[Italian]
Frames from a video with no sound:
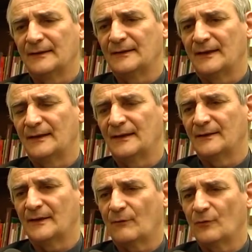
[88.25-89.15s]
dal,
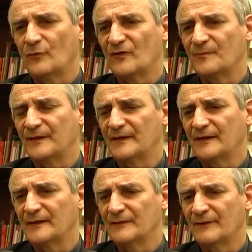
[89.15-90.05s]
da qualunque
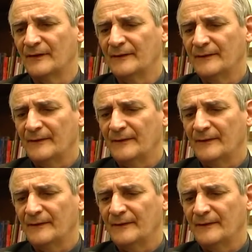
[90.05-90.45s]
aspettativa.